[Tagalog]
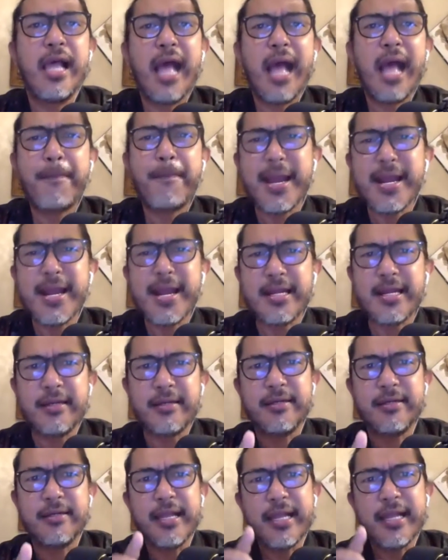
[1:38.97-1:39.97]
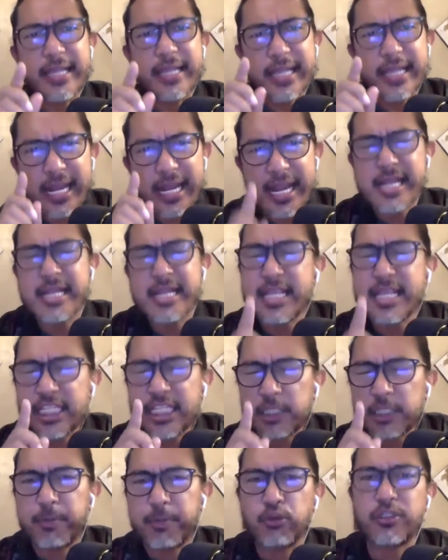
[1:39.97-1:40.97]
Apan kining
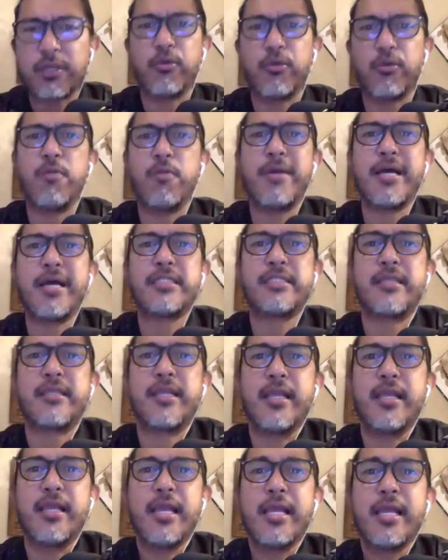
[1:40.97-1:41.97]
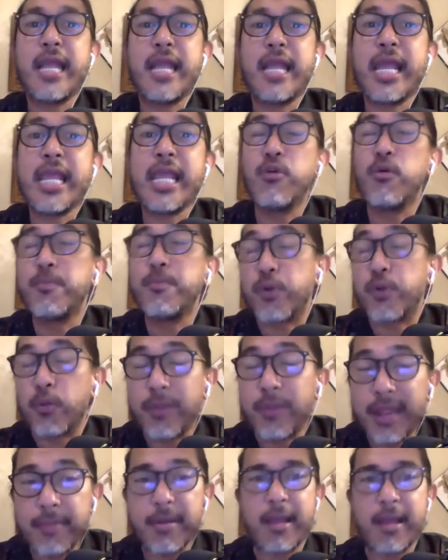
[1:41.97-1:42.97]
disposable mask nahimong
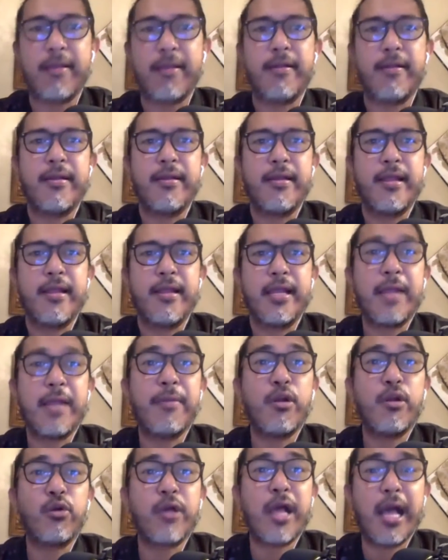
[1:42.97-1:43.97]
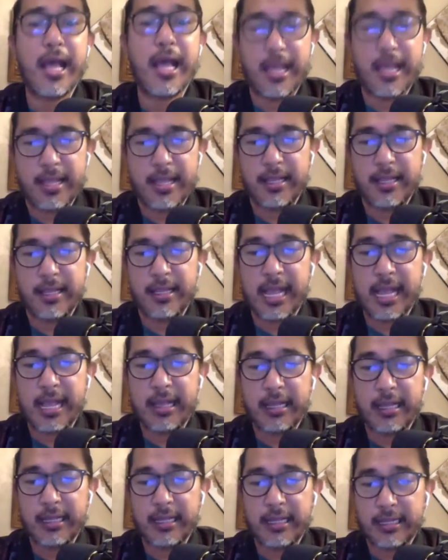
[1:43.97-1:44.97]
problema. Kabalo ka nga
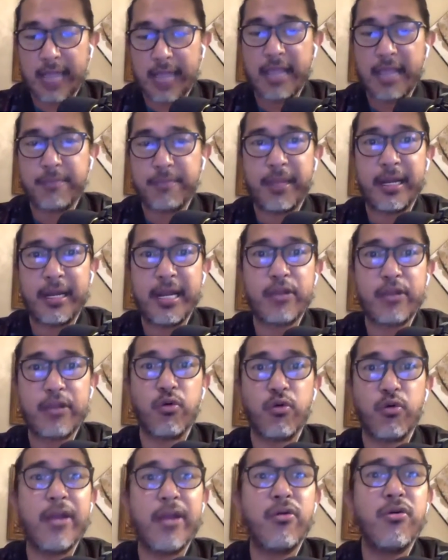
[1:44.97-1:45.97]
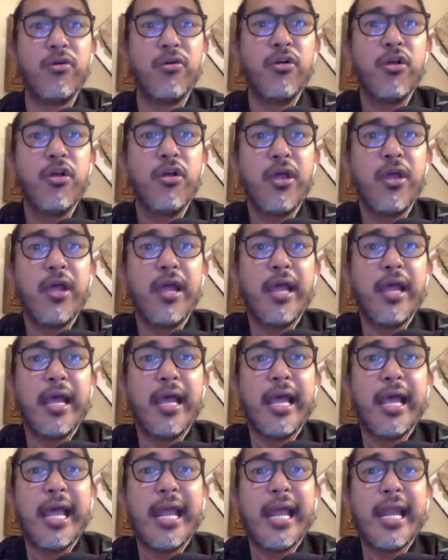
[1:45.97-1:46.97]
gahi Bernico. Ano, why, why?
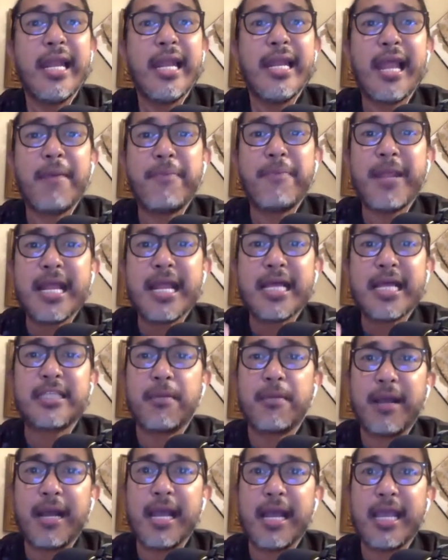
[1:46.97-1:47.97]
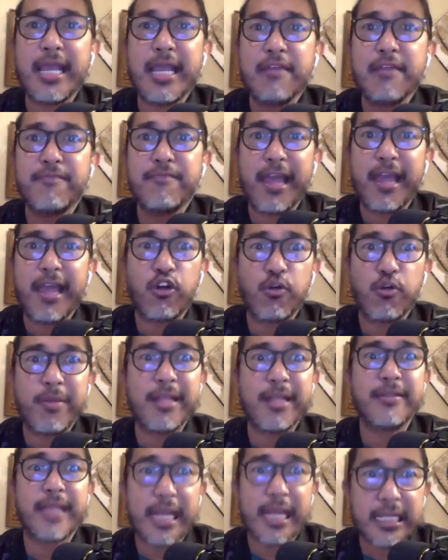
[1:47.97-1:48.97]
Nabina sa mga
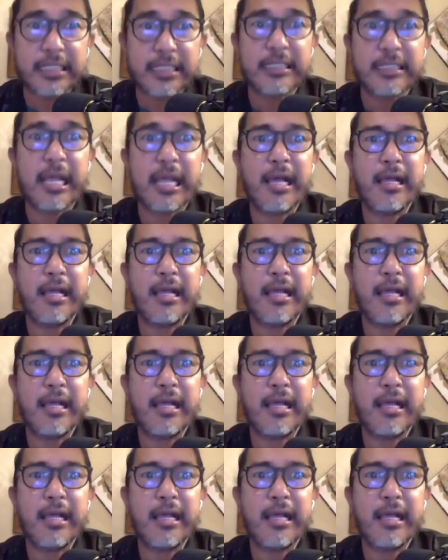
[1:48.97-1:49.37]
environmentalista.